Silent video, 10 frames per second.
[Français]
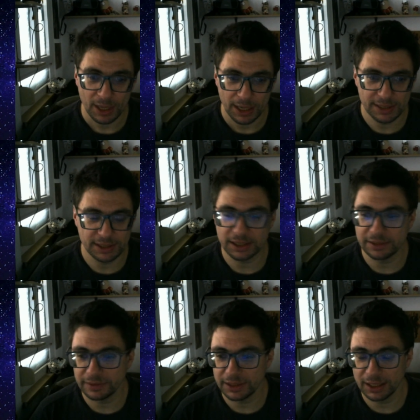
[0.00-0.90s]
est
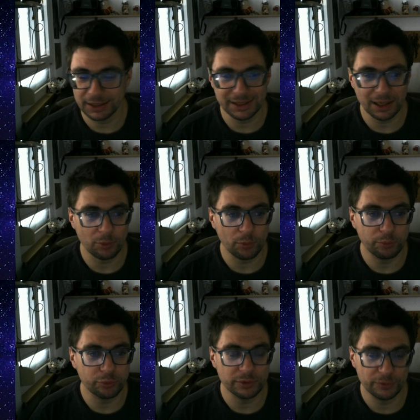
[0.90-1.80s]
arrivé à dire mon
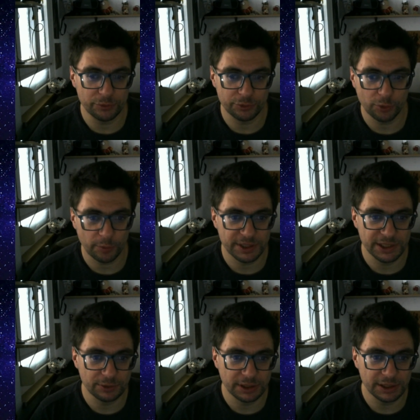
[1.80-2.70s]
point de vue sur
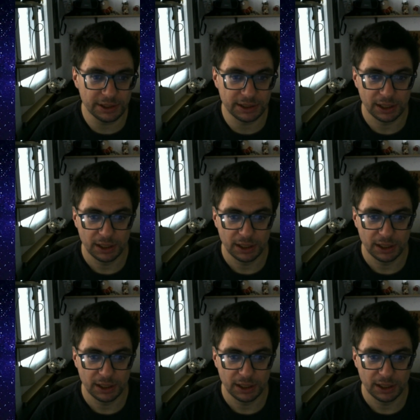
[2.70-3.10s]
Psyodélique,